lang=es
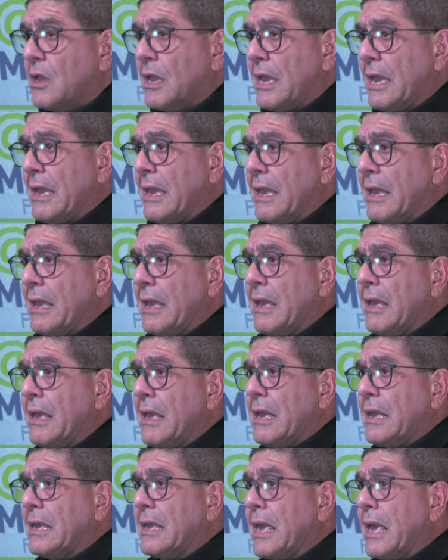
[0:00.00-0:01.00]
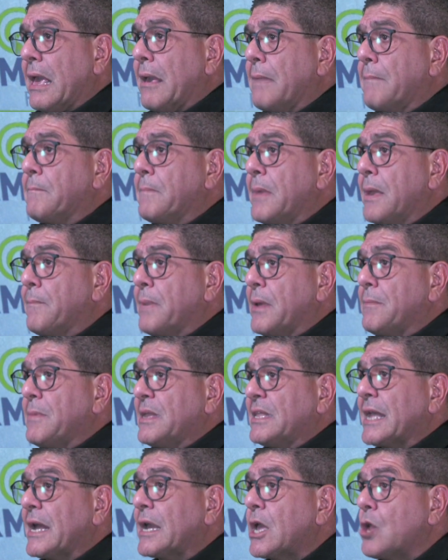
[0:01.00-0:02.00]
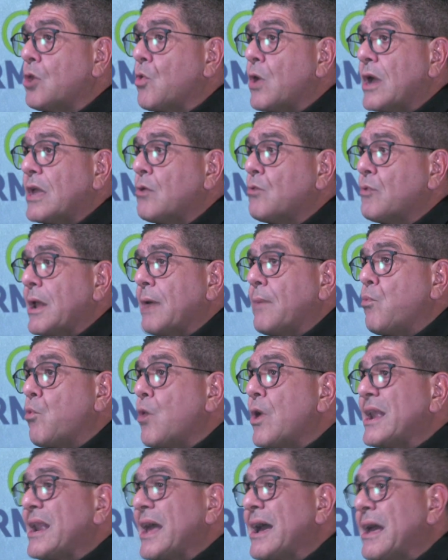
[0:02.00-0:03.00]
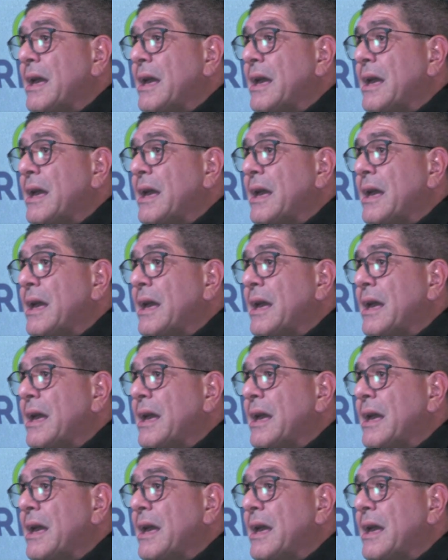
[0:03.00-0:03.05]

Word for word: Eh, que me permita que no haya una buena